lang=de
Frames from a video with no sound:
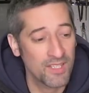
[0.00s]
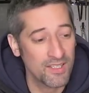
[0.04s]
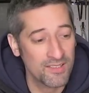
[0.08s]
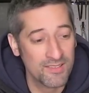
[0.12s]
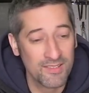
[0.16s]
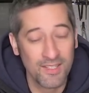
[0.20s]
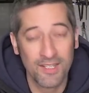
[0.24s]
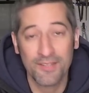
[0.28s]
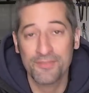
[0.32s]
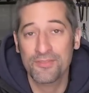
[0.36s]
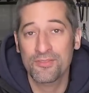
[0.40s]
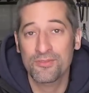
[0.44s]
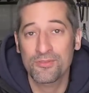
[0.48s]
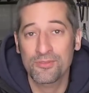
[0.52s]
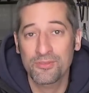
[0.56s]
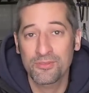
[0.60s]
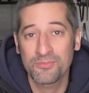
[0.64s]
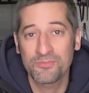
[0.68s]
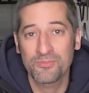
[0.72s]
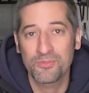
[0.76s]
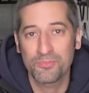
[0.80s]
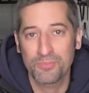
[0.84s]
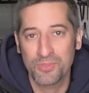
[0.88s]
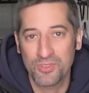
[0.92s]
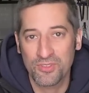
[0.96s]
das darfst du,
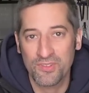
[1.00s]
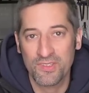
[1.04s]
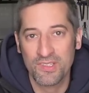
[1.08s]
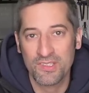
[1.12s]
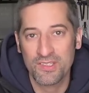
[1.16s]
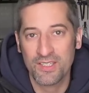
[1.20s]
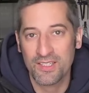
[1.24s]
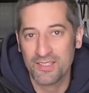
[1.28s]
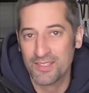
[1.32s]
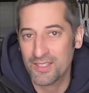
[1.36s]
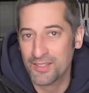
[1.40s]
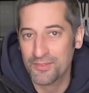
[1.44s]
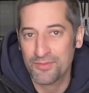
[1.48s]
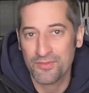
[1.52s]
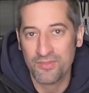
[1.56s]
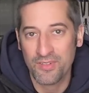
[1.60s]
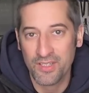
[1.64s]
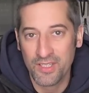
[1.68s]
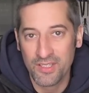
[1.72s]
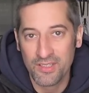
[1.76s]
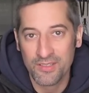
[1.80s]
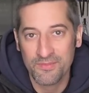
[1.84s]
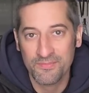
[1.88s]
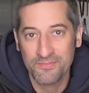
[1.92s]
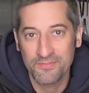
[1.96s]
bzw. das darfst du
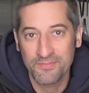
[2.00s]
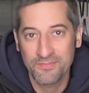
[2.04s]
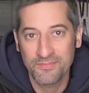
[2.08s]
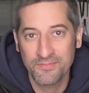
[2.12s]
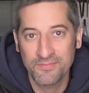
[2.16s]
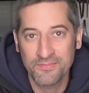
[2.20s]
nicht.